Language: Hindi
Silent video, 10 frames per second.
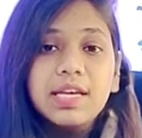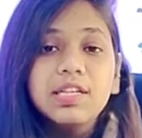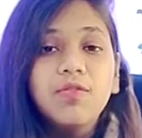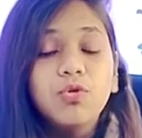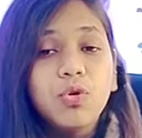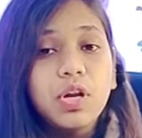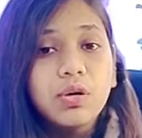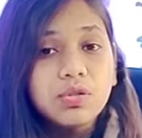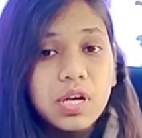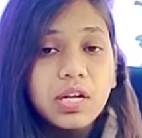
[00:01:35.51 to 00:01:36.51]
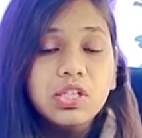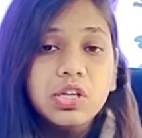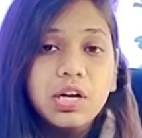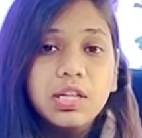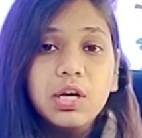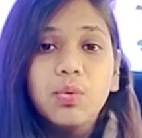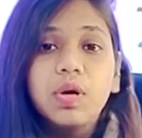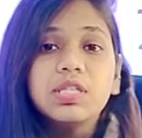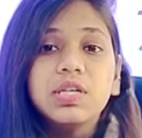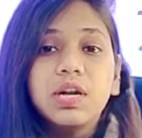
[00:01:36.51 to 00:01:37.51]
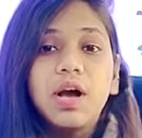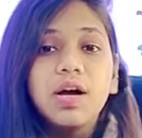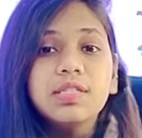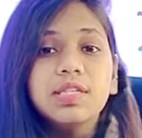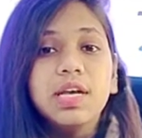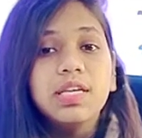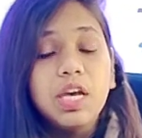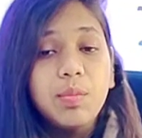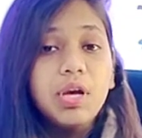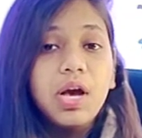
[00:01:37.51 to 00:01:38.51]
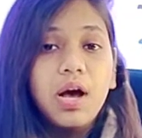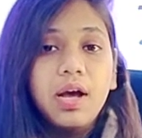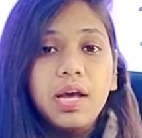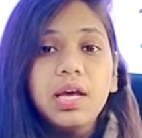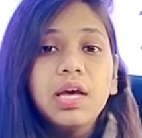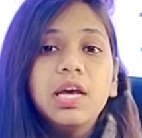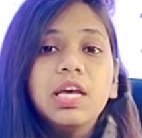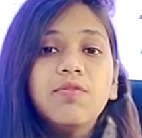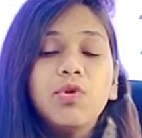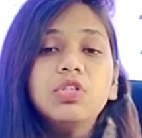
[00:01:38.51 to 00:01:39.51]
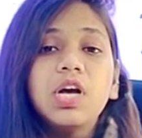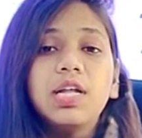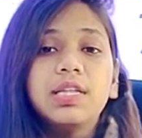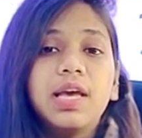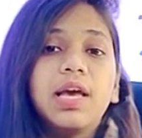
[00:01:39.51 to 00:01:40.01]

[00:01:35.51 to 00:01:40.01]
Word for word: ऐसा उन्होंने गुजारिश करते हुए सरकार से ये भी कहा है कि वो चाहते